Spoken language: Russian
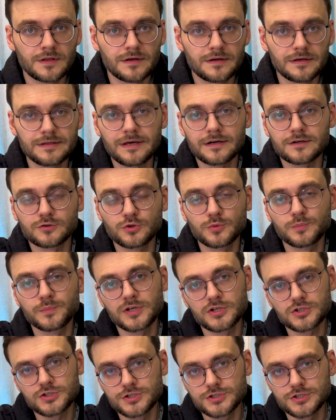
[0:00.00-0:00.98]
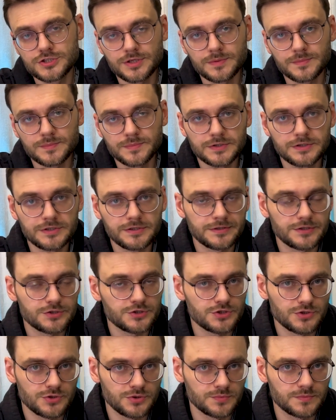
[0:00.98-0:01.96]
Итак, но прежде чем мы
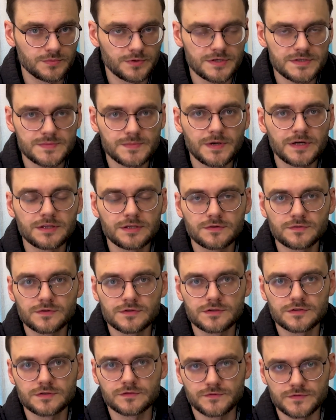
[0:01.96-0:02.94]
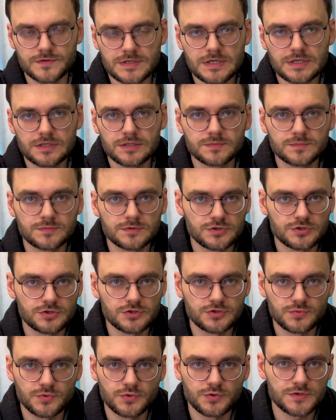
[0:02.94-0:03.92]
начнем рассматривать в целом, из
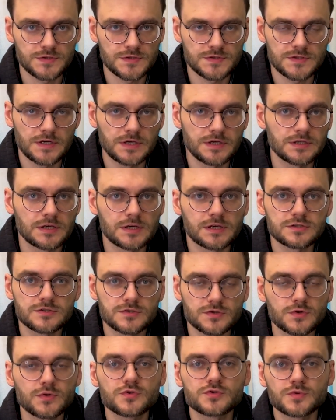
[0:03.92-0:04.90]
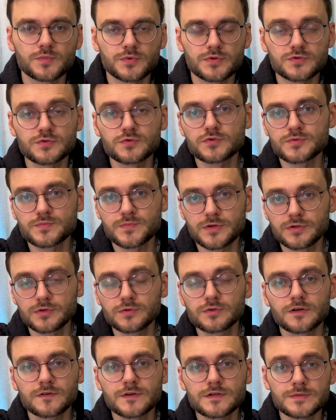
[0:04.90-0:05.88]
чего состоит и как строится open source
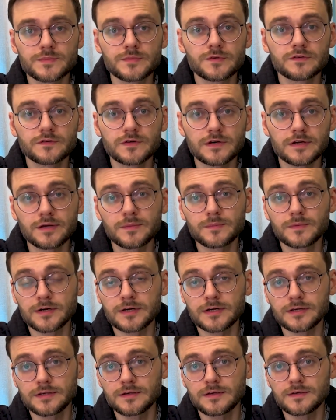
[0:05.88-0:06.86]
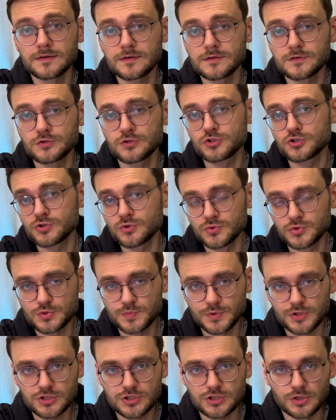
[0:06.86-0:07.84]
продукт, давайте поговорим, а какие есть еще
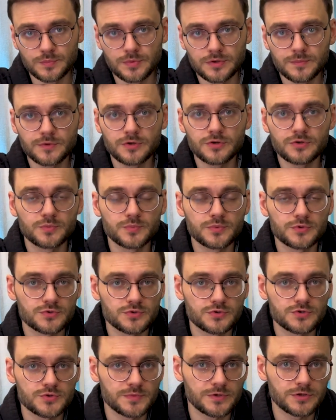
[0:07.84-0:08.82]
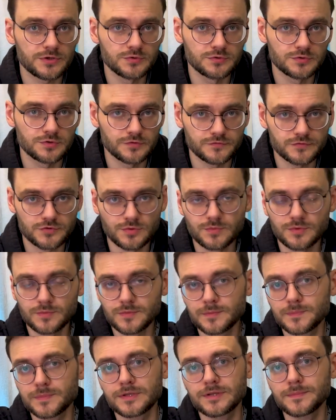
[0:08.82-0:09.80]
успешные примеры open source продуктов, чтобы
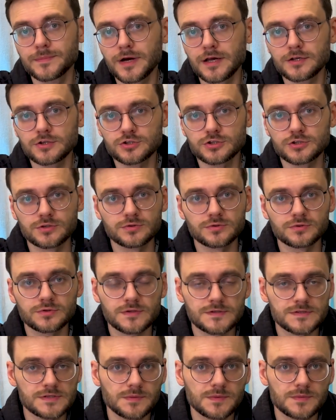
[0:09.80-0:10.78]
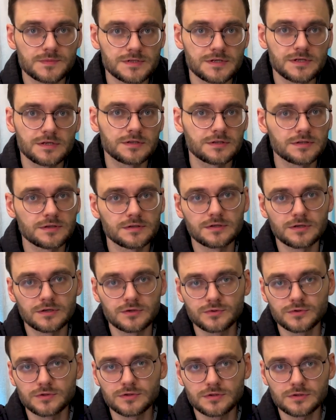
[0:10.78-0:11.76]
мы понимали, что на самом деле это не
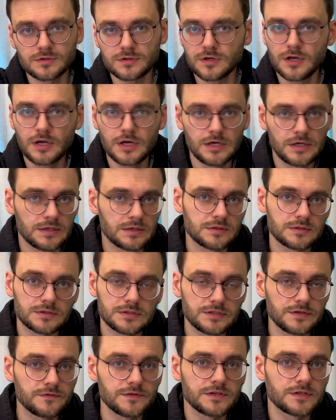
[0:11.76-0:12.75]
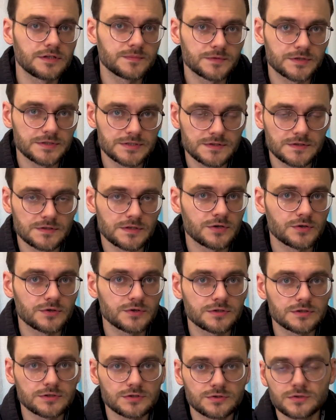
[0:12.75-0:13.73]
какой-то э, неведомый
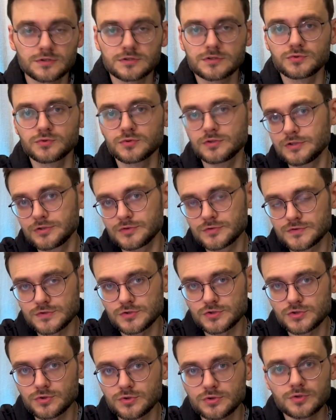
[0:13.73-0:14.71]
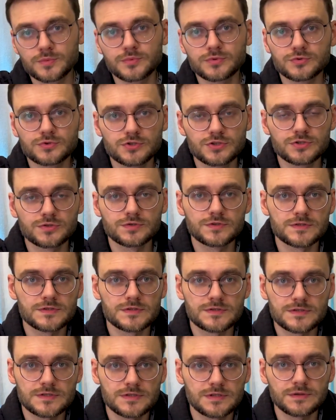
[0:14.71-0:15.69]
единорог, и только у Linux что-то получилось
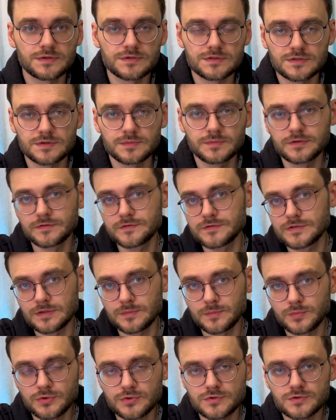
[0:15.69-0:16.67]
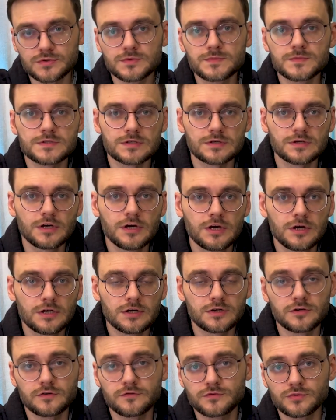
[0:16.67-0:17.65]
сделать, и мы все пользуемся
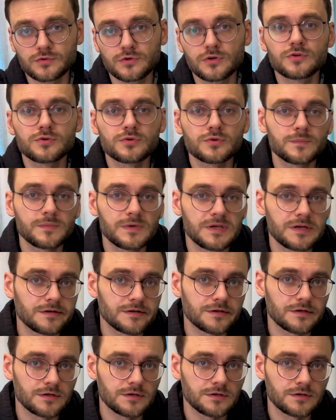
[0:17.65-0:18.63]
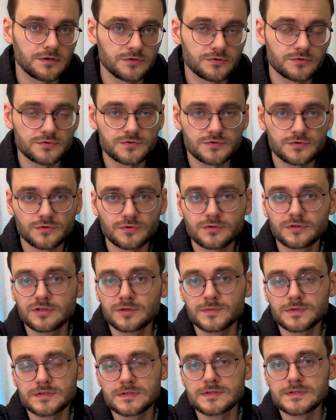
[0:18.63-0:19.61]
э, в той или иной мере
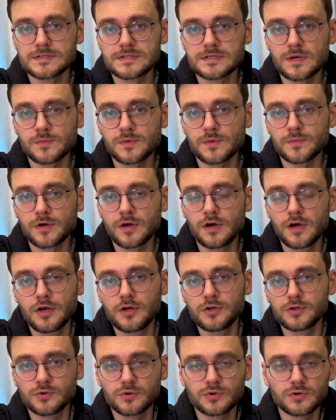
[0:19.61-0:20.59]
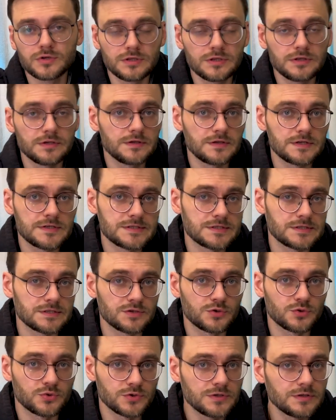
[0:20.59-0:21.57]
линуксоидными системами. Но и есть и
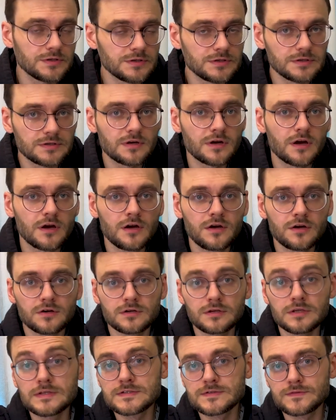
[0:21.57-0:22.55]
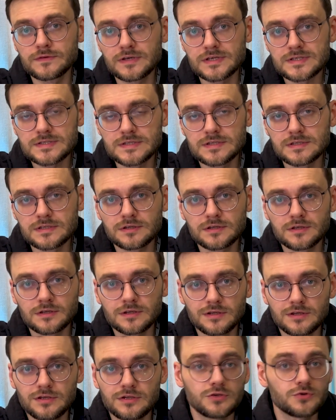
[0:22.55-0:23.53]
другие известные
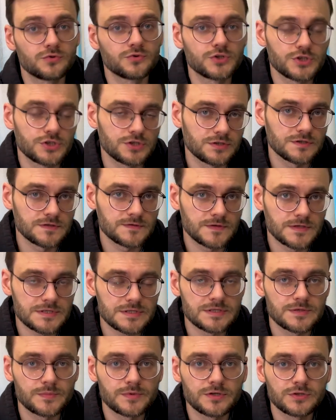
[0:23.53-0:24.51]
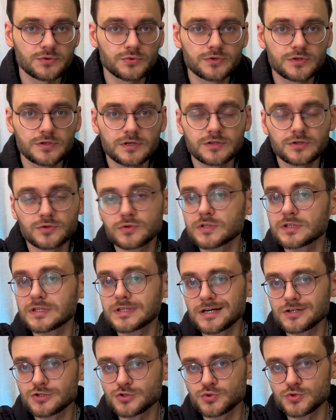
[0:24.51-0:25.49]
и не очень известные продукты, которые
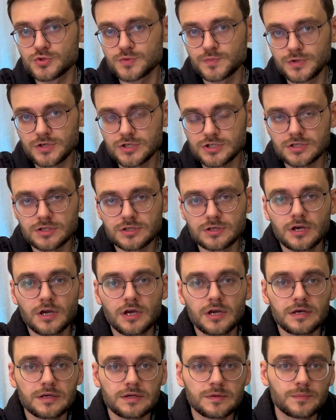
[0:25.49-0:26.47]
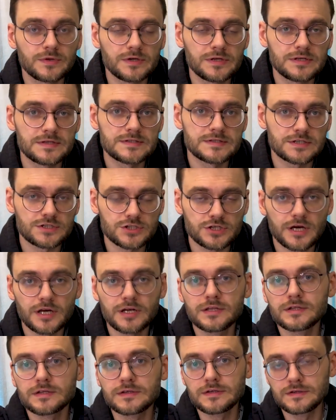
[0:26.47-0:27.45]
также успешны и были
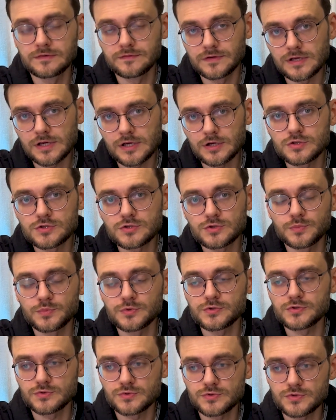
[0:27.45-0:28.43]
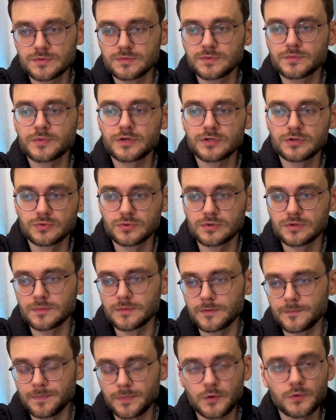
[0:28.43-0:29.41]
изначально и являются open source продуктами.
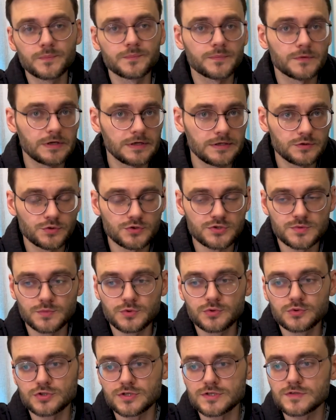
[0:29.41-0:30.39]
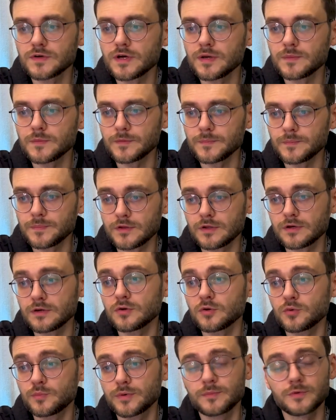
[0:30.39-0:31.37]
Ну, Linux мы уже с вами а,
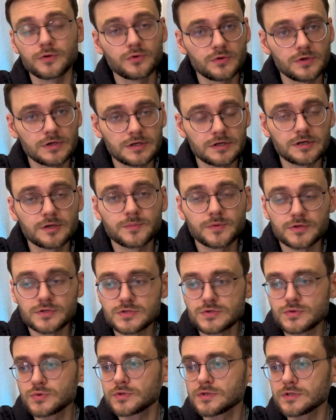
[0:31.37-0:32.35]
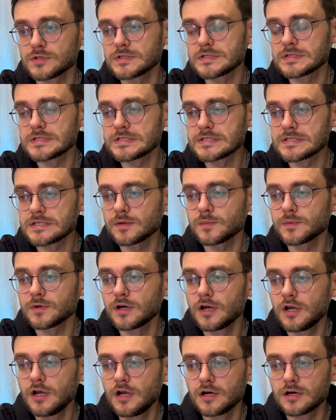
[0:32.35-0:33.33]
упомянули как операционная система,
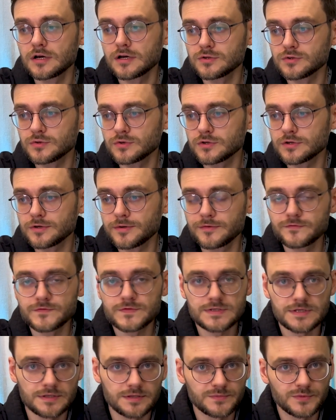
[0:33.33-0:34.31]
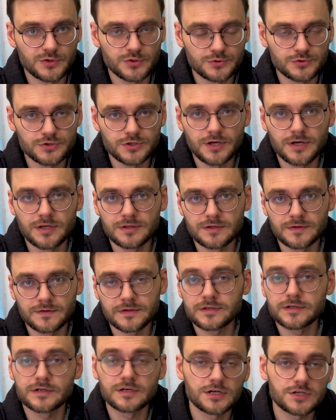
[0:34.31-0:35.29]
которая в целом окружает,
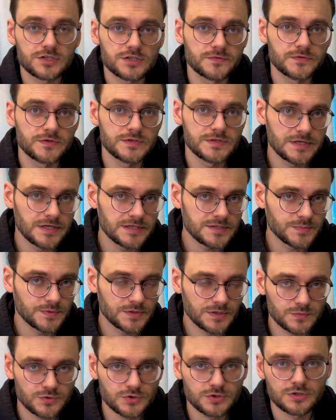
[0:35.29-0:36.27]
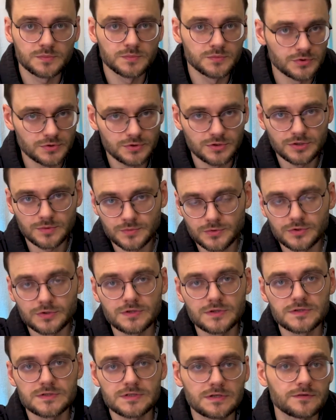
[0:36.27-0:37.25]
наверное, каждого из нас, потому что
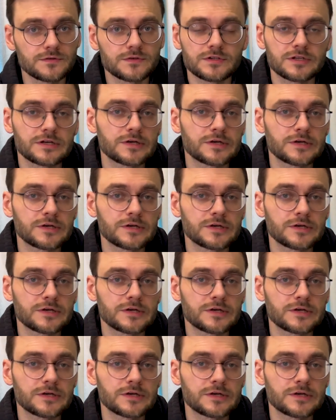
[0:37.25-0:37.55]
многие-многие серверное